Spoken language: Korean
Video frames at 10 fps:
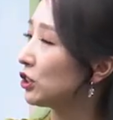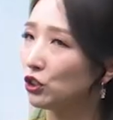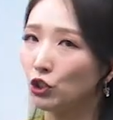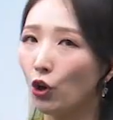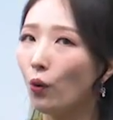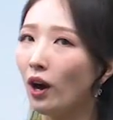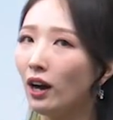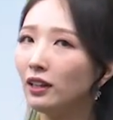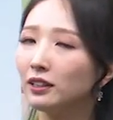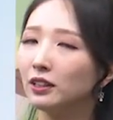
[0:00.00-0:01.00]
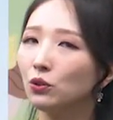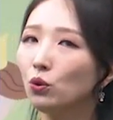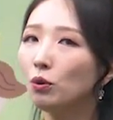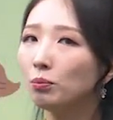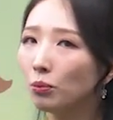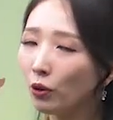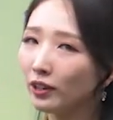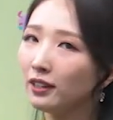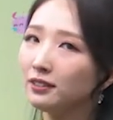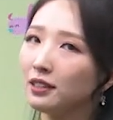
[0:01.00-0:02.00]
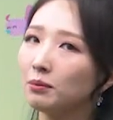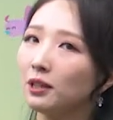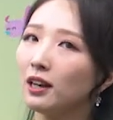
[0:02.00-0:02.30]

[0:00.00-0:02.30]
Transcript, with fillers: 저와 그리고 모기안 쌤이